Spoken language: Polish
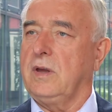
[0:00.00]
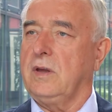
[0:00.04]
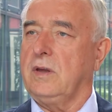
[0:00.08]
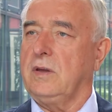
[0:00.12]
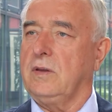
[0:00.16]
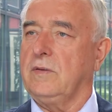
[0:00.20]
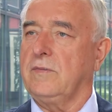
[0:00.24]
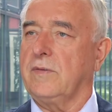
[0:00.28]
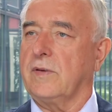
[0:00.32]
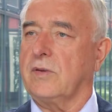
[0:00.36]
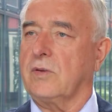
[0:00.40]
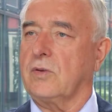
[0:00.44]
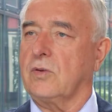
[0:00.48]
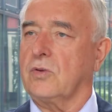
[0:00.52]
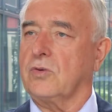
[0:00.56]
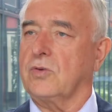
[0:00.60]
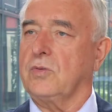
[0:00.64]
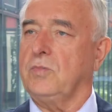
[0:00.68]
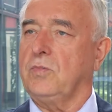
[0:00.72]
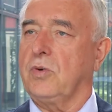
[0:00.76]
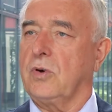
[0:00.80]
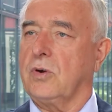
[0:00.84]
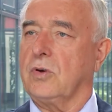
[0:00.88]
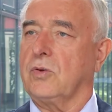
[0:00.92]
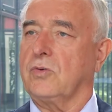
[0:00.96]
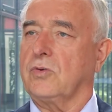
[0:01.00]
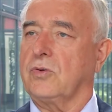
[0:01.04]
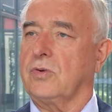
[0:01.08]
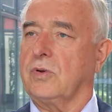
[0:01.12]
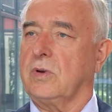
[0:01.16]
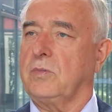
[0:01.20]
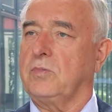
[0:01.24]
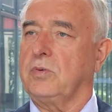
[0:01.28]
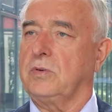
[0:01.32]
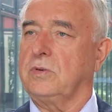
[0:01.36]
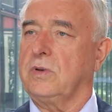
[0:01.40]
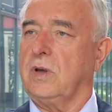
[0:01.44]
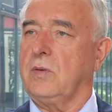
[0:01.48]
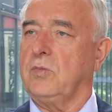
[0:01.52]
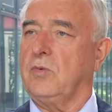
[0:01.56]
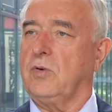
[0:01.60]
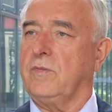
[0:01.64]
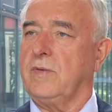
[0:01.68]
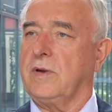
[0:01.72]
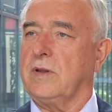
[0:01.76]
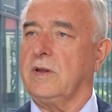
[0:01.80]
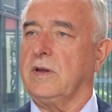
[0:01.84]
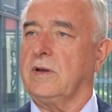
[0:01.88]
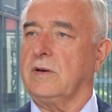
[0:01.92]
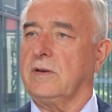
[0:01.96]
inwestorzy boją się
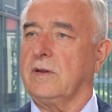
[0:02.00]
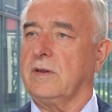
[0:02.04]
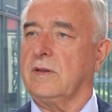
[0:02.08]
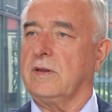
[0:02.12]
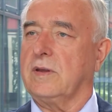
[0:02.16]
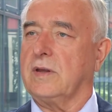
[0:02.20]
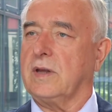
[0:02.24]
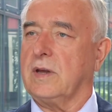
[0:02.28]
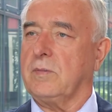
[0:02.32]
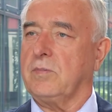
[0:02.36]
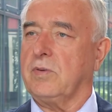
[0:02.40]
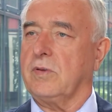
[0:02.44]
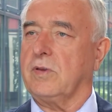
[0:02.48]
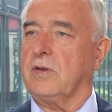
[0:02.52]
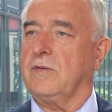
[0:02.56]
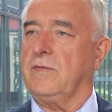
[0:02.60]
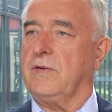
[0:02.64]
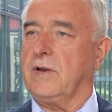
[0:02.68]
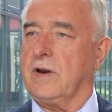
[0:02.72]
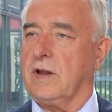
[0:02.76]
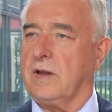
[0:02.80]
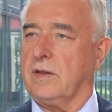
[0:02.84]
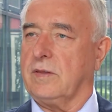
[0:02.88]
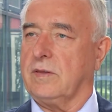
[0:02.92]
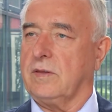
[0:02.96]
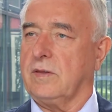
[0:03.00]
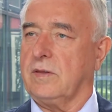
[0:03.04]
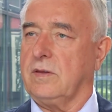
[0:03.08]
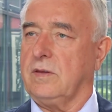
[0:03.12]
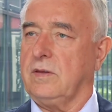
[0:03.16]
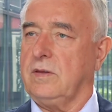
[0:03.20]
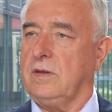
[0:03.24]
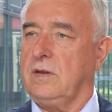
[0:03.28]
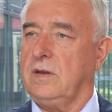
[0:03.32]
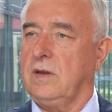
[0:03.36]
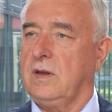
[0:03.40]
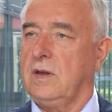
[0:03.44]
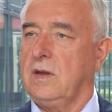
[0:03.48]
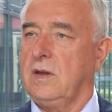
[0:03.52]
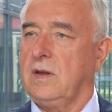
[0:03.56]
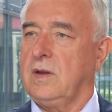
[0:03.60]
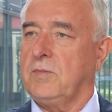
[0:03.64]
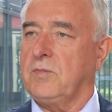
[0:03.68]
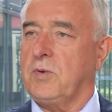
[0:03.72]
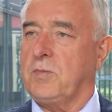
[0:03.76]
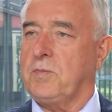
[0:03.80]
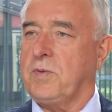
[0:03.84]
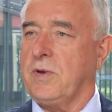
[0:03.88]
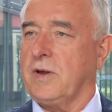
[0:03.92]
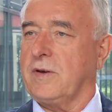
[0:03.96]
podejmowania ryzyka bez gwarancji.
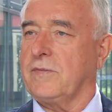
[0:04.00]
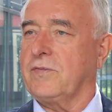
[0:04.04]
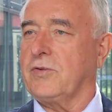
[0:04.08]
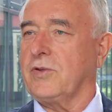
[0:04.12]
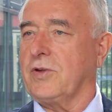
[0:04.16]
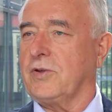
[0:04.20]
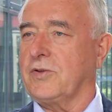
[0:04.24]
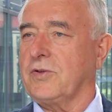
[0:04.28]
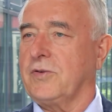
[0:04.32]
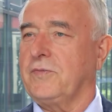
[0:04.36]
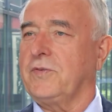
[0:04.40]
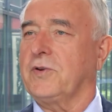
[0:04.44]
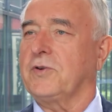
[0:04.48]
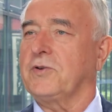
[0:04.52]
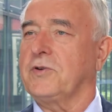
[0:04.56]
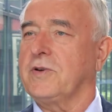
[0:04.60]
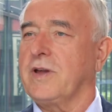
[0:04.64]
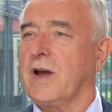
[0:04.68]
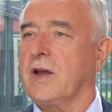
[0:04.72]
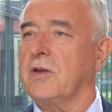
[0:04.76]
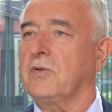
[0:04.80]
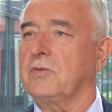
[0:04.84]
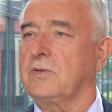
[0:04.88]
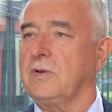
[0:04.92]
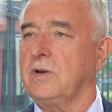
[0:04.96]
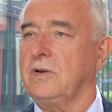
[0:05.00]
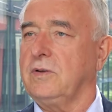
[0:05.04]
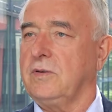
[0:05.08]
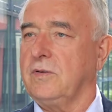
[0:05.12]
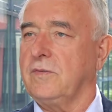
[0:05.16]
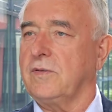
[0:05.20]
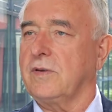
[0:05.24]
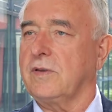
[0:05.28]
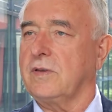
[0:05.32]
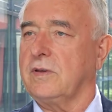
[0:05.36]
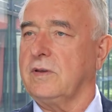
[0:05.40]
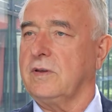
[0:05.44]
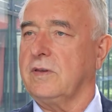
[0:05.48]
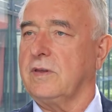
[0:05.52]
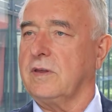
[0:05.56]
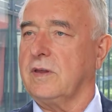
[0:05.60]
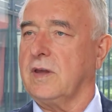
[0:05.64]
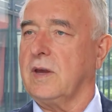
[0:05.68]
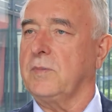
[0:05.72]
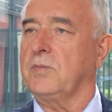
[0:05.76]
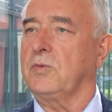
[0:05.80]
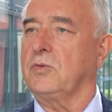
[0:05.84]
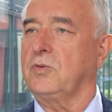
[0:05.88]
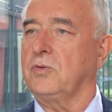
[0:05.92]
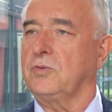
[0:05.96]
Po pierwsze, że wykonają tę
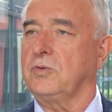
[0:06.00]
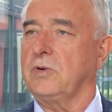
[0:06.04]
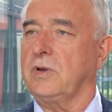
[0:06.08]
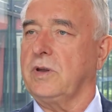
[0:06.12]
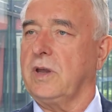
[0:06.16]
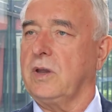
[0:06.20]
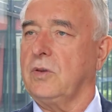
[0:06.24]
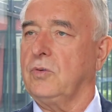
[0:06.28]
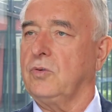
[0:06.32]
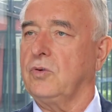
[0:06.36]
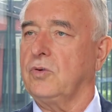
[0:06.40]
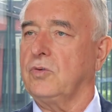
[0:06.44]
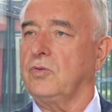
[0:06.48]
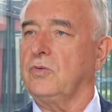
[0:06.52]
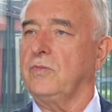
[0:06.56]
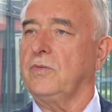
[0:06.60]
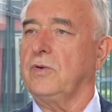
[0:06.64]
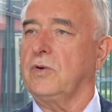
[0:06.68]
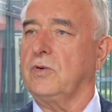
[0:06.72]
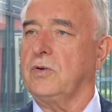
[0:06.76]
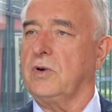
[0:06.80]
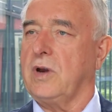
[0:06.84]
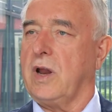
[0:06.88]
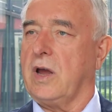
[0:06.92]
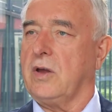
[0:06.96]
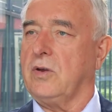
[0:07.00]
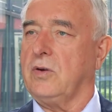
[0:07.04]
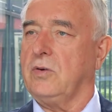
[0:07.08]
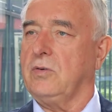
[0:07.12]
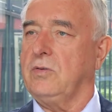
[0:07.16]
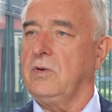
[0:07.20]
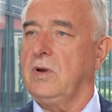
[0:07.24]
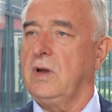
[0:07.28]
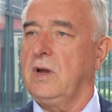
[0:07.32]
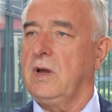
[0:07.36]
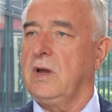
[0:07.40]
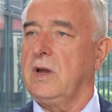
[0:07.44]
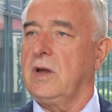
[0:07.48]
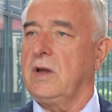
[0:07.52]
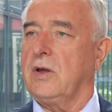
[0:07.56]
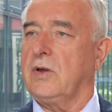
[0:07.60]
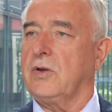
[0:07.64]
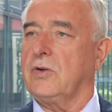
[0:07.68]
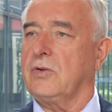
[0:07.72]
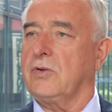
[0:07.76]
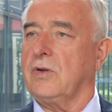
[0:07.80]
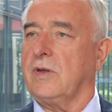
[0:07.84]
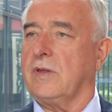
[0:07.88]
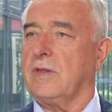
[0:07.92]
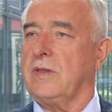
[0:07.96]
inwestycję, a po drugie, kiedy już ją wykonają,
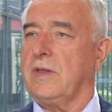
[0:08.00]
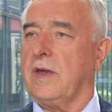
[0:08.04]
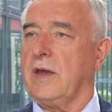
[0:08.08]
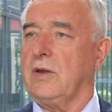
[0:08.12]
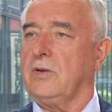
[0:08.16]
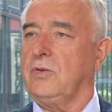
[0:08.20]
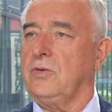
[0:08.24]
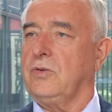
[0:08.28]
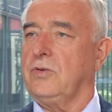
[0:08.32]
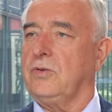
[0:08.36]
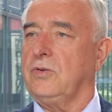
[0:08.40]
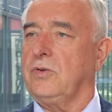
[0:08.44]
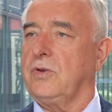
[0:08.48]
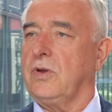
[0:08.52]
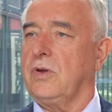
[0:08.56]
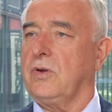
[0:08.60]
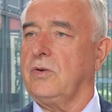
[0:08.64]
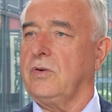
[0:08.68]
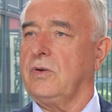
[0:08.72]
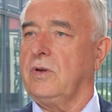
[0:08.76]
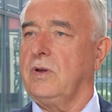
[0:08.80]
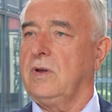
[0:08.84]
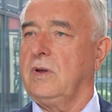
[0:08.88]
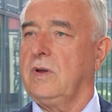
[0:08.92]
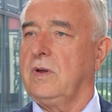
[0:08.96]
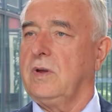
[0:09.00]
że znajdzie